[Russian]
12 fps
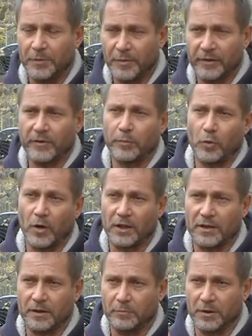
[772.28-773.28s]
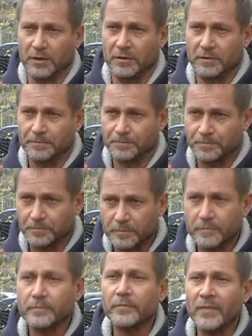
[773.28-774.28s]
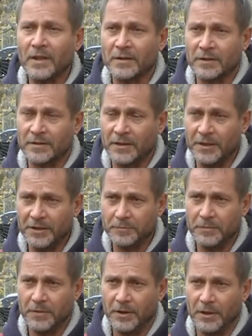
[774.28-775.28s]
Первой пугалкой был национализм,